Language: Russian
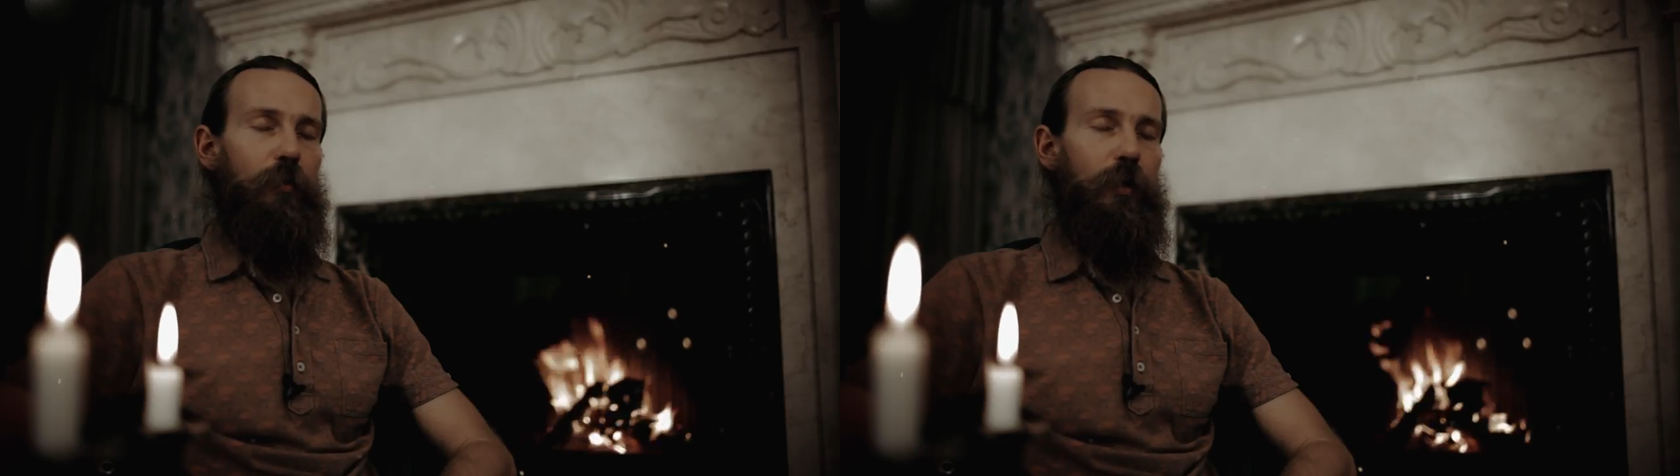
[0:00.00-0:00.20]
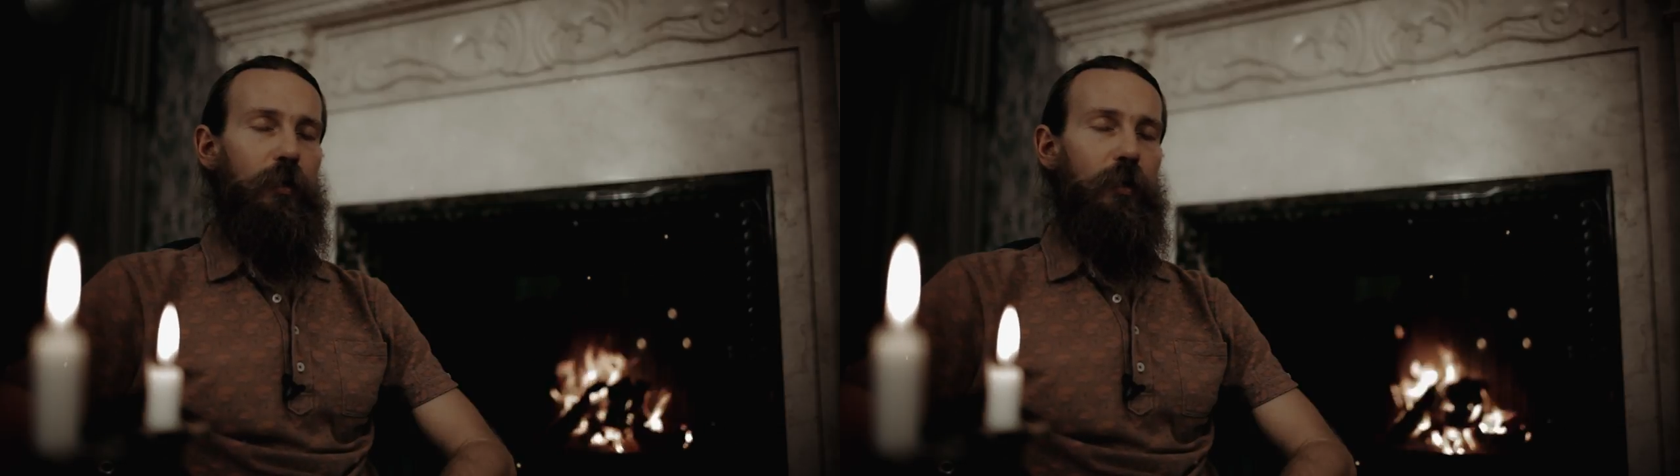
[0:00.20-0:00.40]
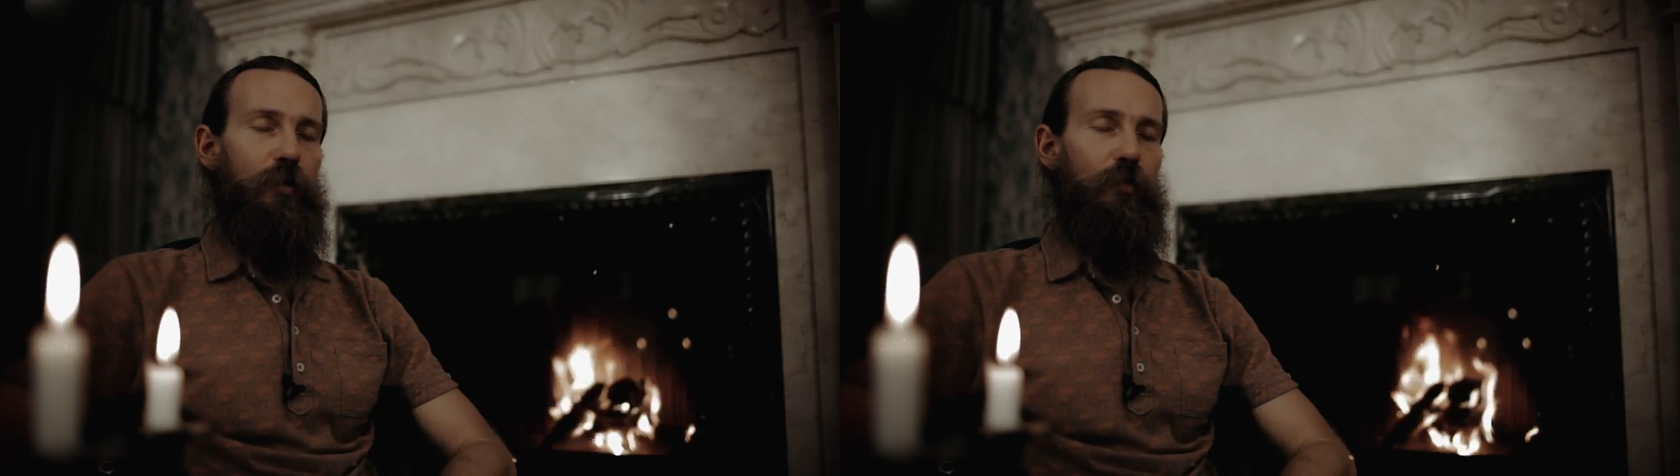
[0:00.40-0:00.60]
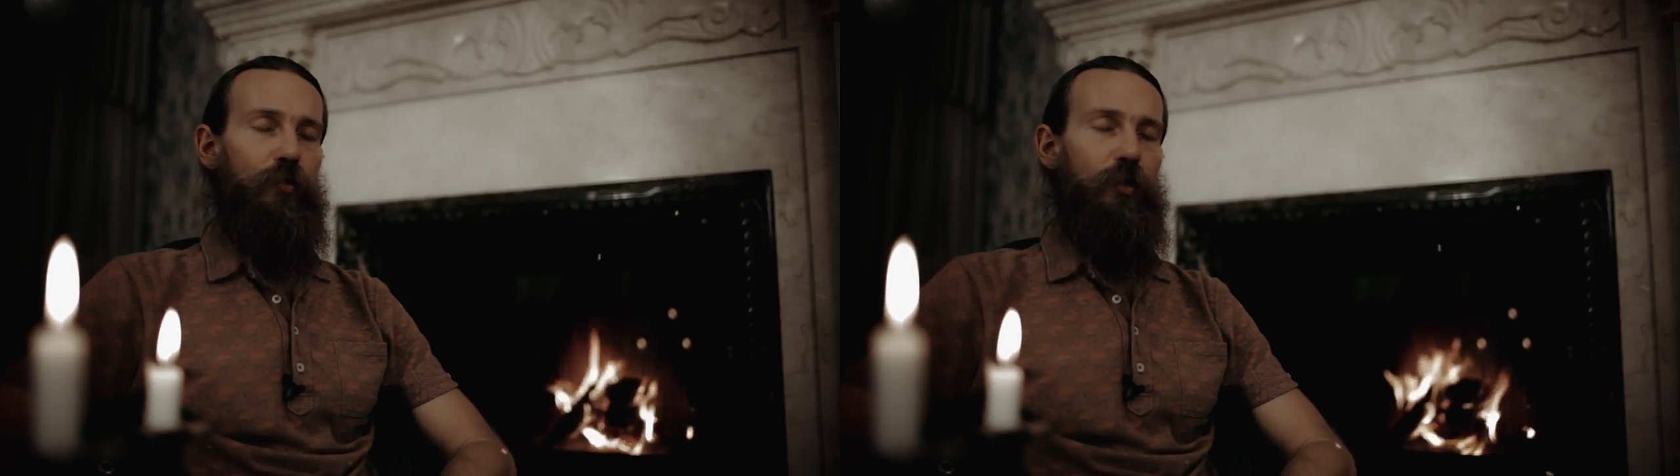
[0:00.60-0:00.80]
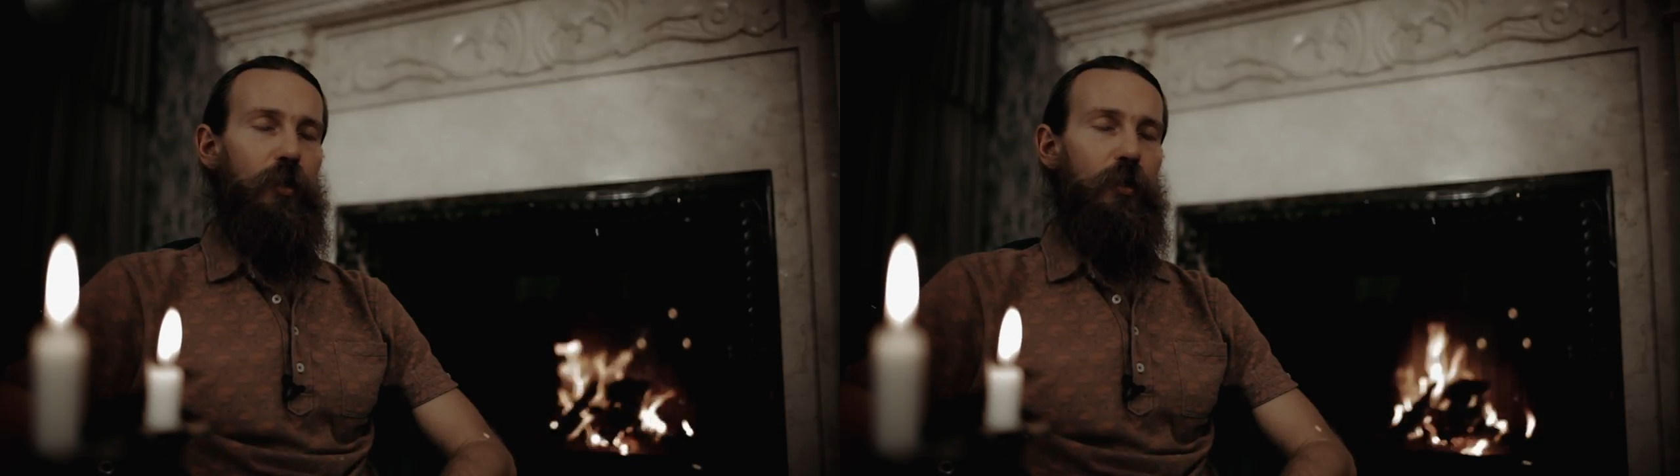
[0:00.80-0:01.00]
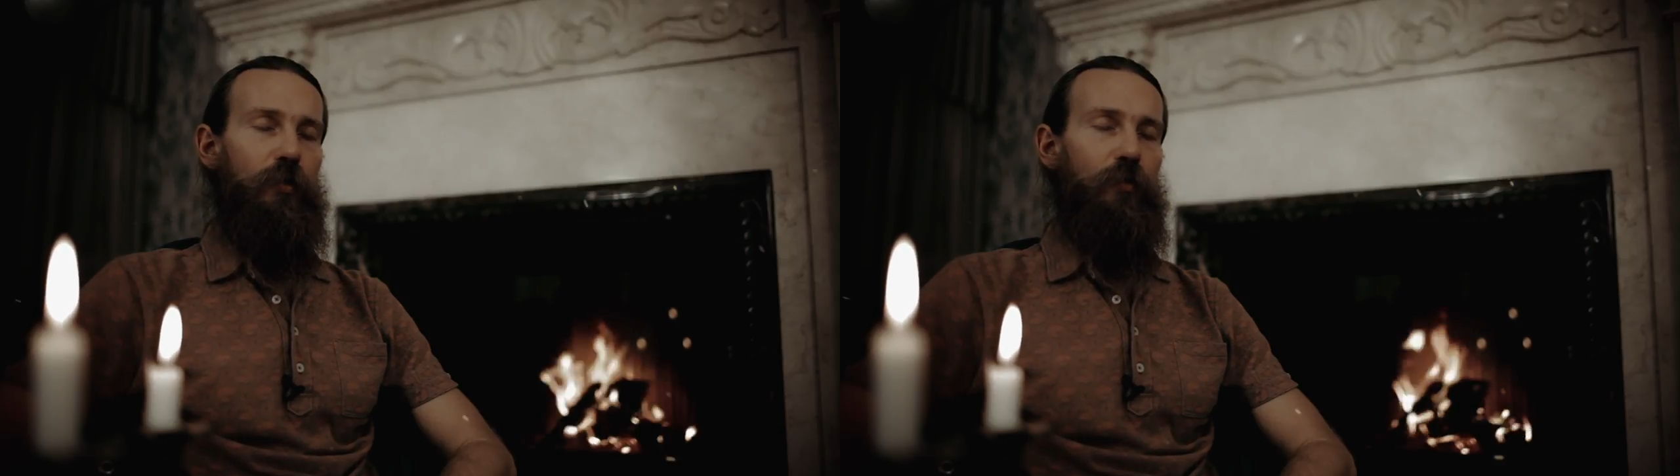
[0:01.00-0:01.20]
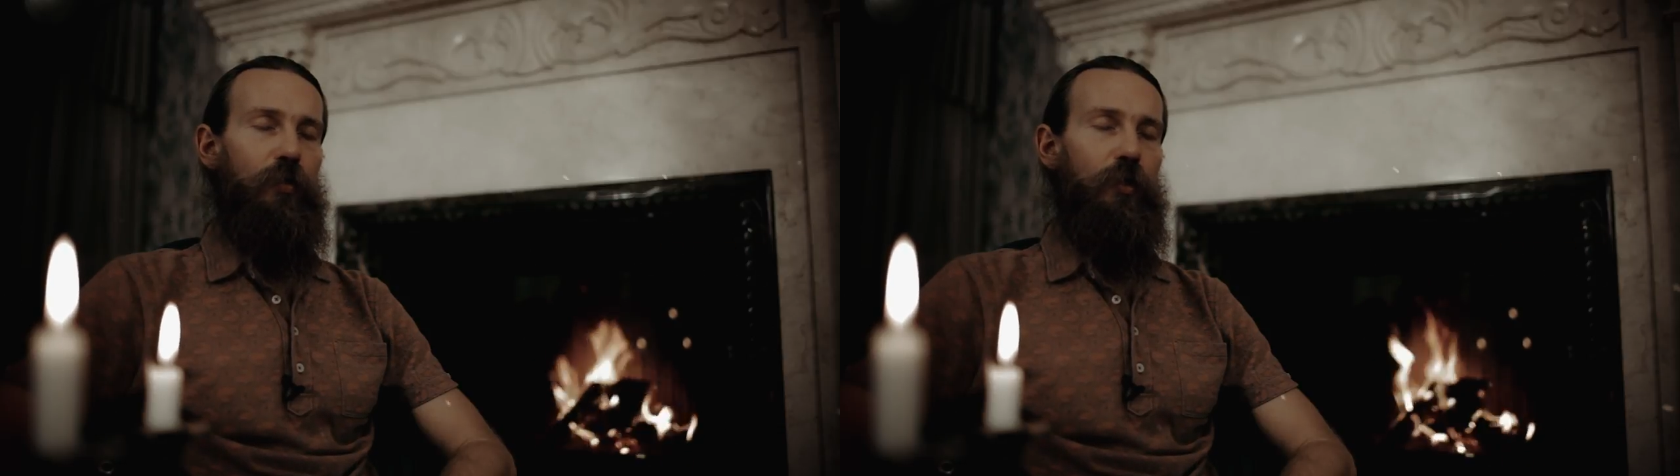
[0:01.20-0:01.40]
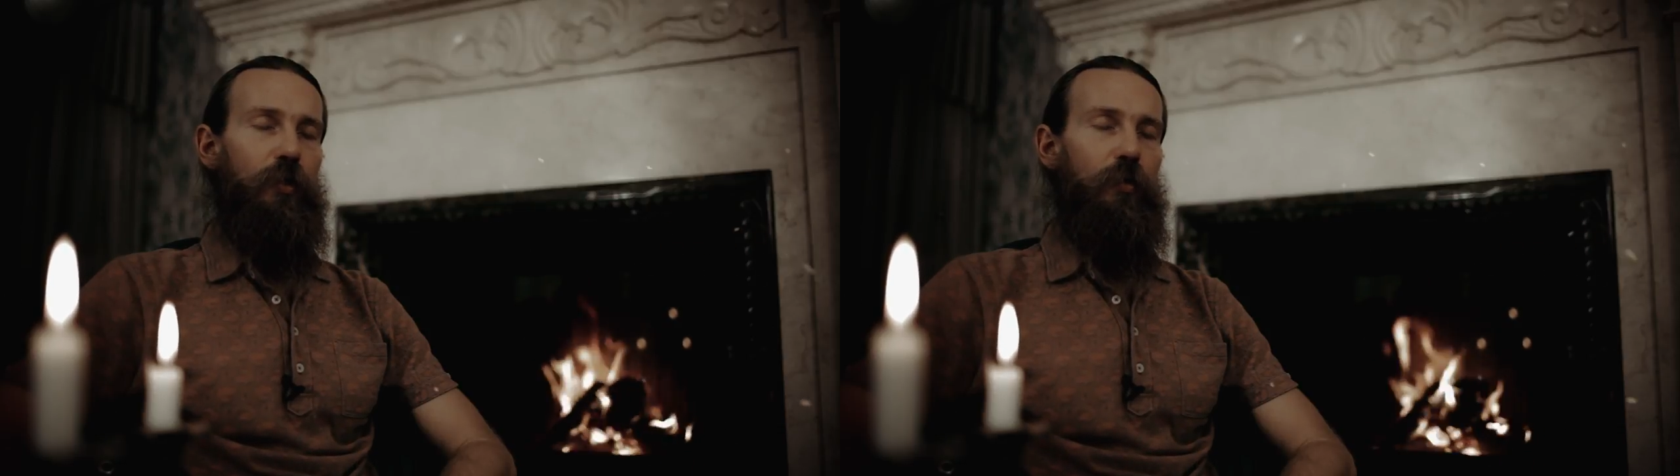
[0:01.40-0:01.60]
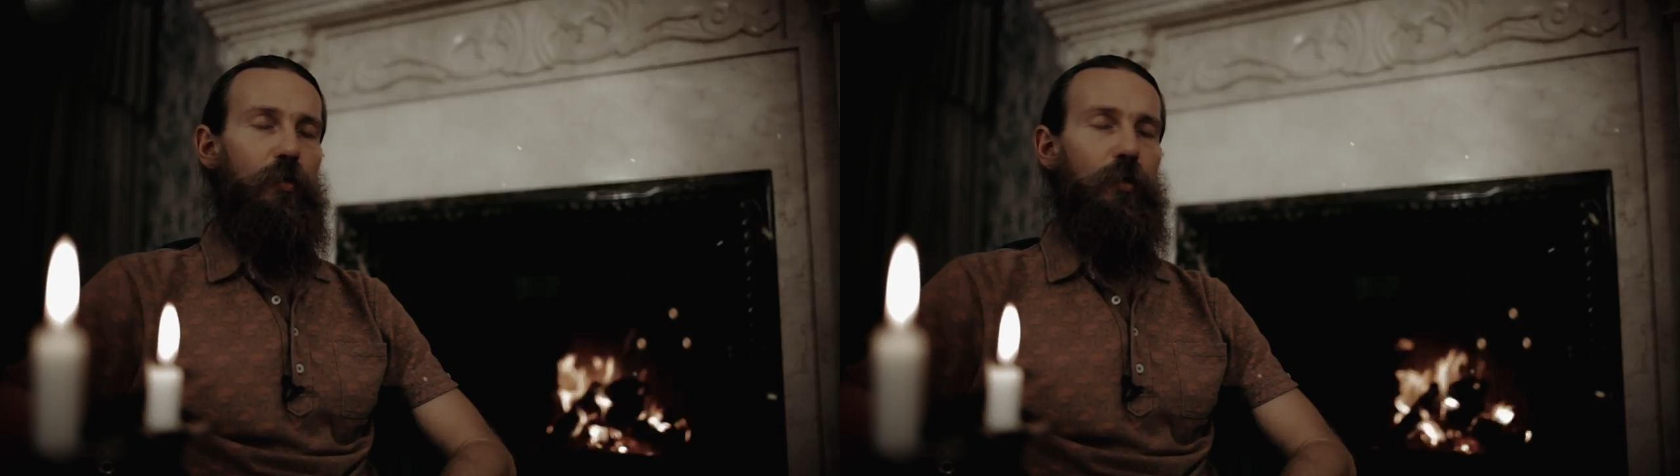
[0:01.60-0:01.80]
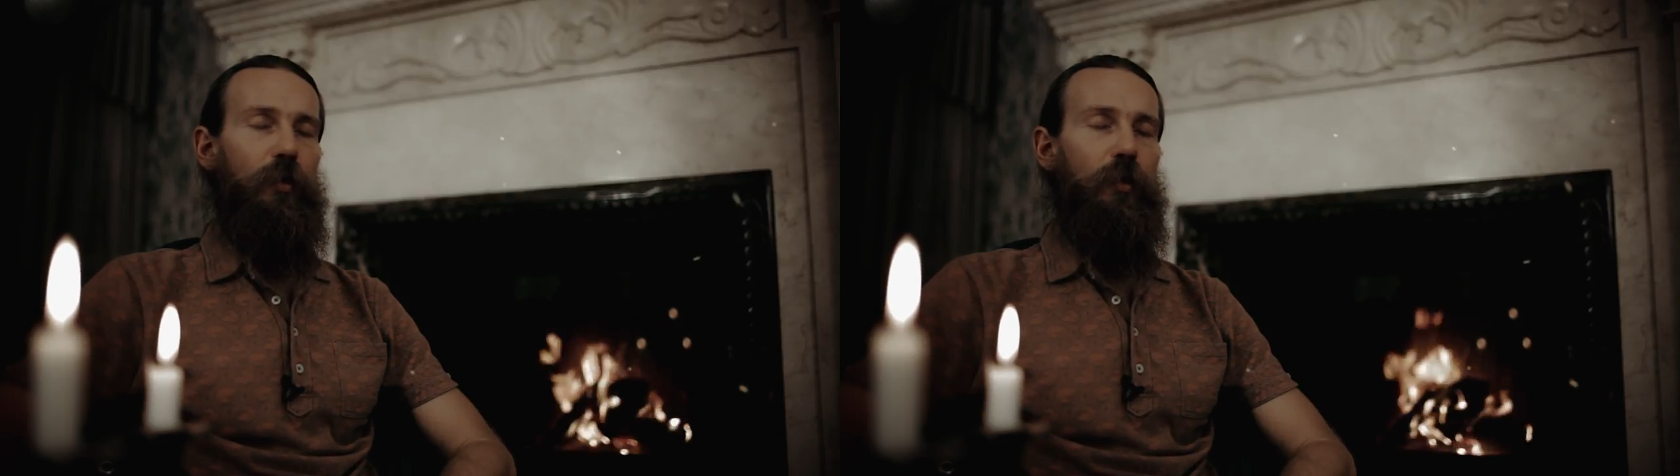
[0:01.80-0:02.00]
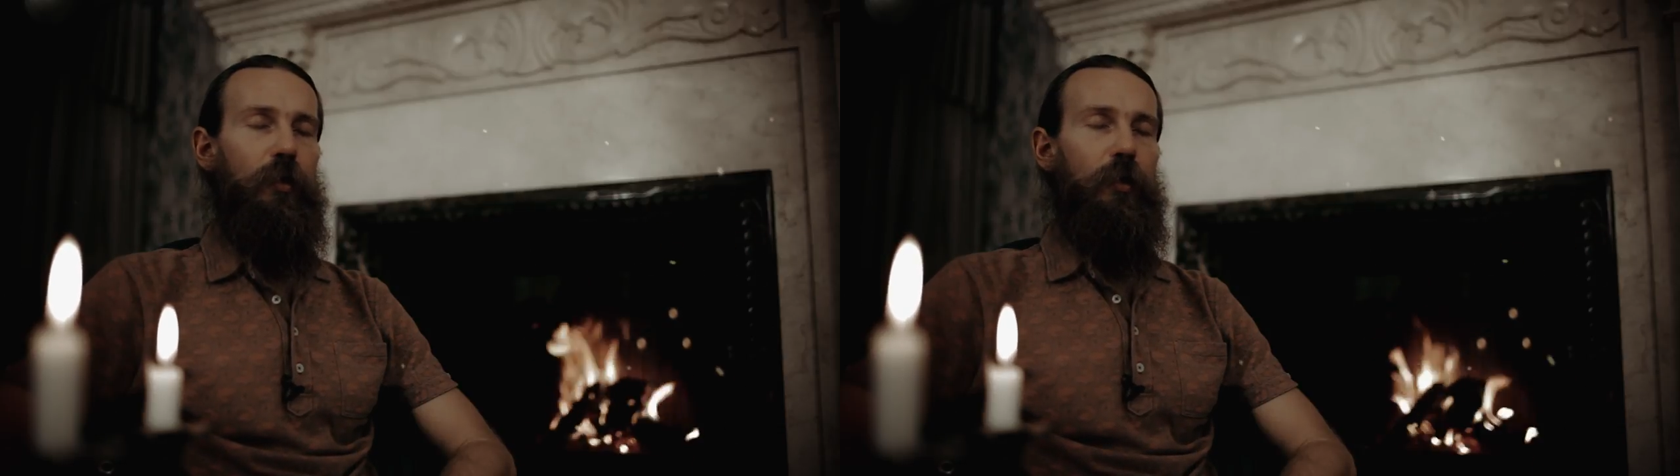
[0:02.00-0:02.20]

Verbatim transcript: как наша душа, наш внутренний ребенок